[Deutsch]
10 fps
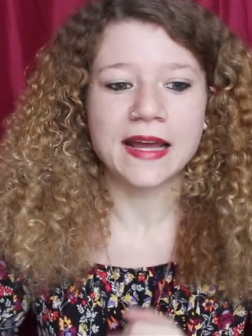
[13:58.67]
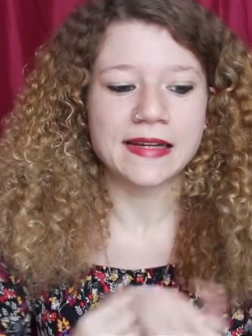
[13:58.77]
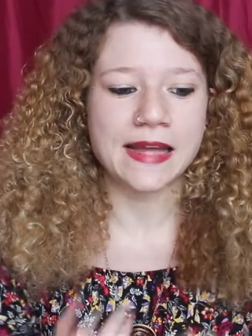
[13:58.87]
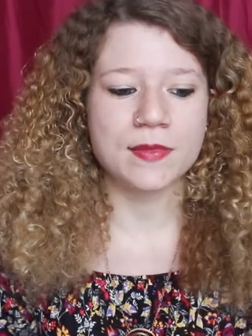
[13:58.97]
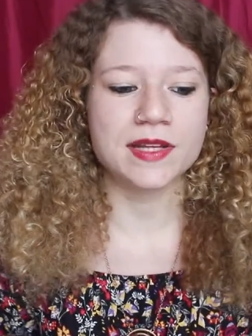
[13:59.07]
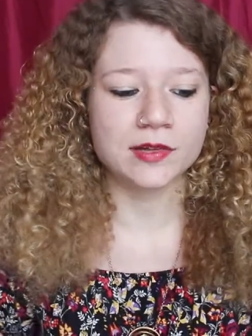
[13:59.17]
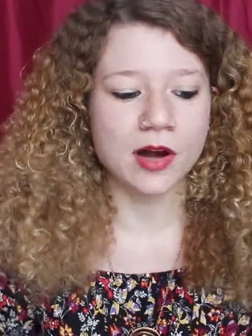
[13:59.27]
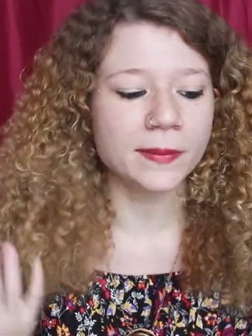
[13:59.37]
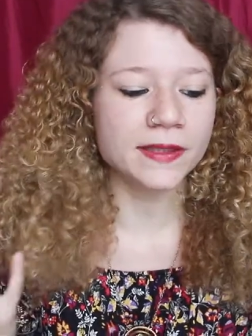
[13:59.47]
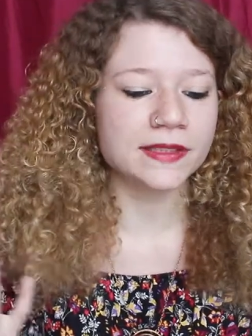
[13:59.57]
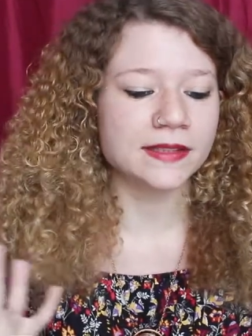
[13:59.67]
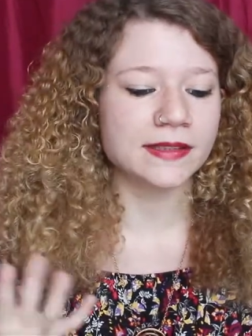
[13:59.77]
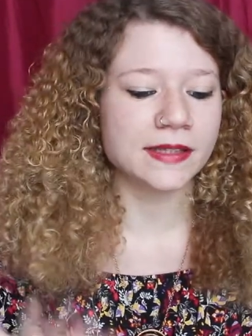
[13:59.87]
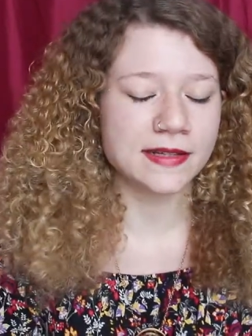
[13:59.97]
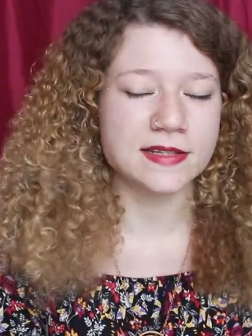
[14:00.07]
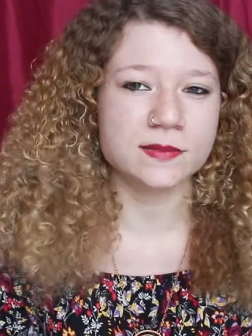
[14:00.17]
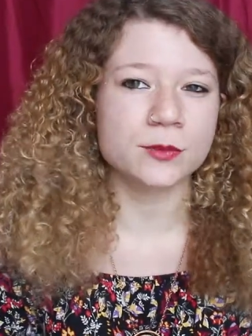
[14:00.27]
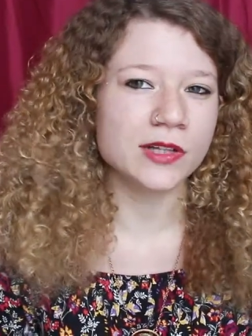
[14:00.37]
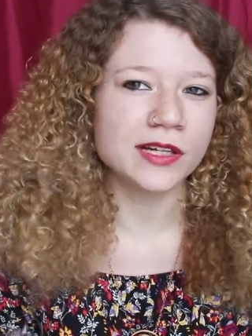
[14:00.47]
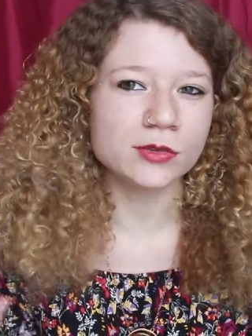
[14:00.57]
Nämlich, ob ich den
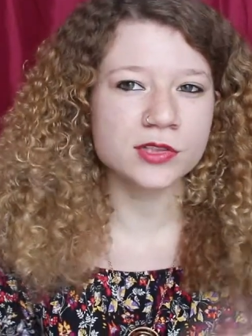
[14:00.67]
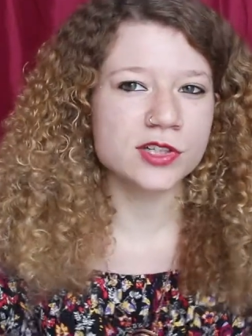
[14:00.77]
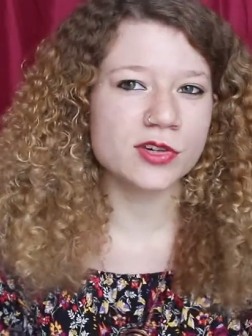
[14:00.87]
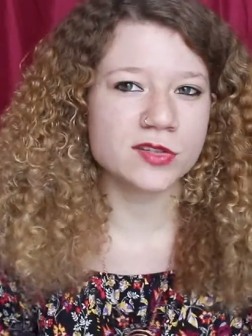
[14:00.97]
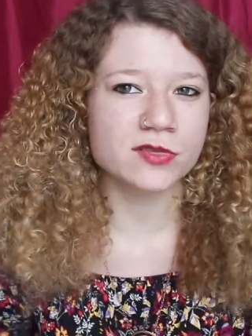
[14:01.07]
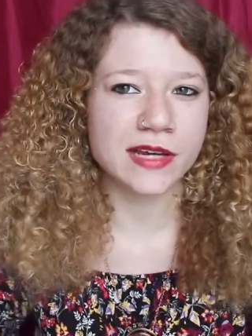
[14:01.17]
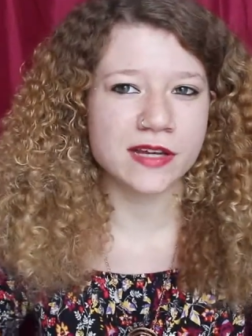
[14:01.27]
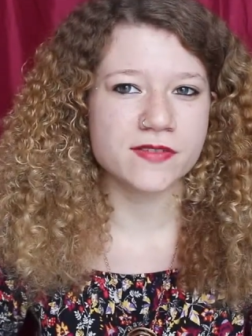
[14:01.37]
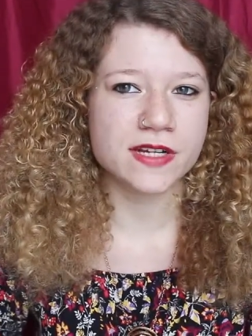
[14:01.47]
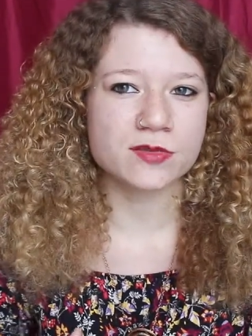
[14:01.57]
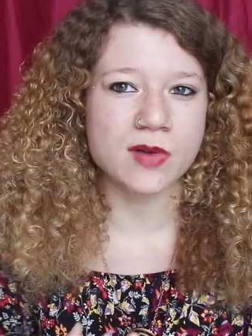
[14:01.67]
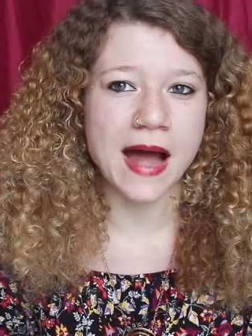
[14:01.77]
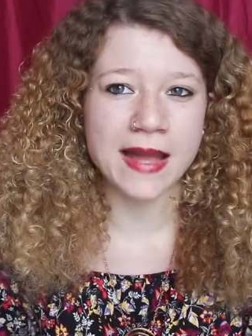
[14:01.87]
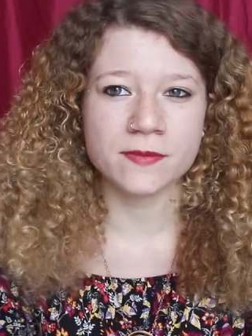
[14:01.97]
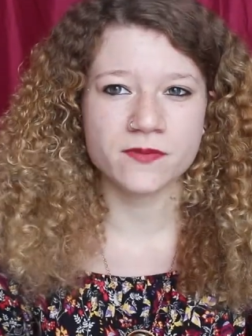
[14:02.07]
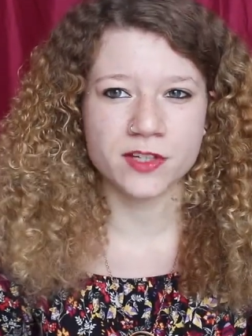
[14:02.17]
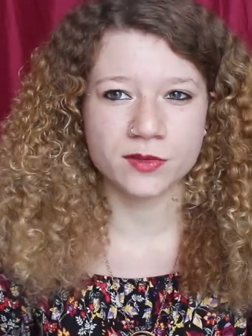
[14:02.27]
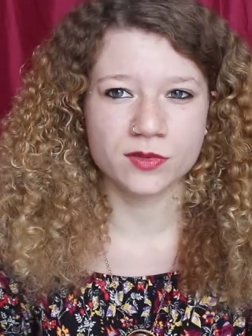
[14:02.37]
Lesemonat und die Neuzugänge wieder zu einem Video